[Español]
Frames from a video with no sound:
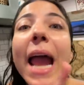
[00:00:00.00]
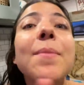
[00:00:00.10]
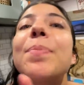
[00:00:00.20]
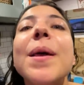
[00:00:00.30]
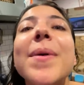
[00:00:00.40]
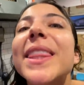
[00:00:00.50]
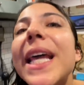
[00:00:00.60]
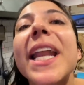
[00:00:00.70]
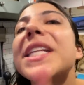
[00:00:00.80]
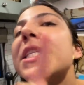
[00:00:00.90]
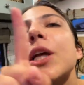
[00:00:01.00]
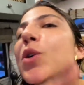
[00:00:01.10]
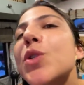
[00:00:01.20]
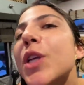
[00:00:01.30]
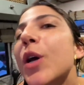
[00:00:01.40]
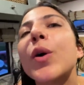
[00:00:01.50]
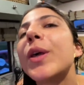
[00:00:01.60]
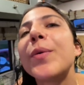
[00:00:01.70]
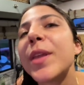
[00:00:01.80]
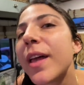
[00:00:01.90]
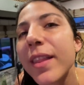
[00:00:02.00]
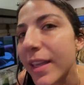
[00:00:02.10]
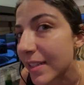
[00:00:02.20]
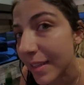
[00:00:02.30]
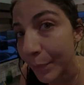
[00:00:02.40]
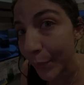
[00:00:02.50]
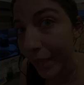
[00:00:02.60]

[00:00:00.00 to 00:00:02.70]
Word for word: a implementar este consejo de vida de Isa por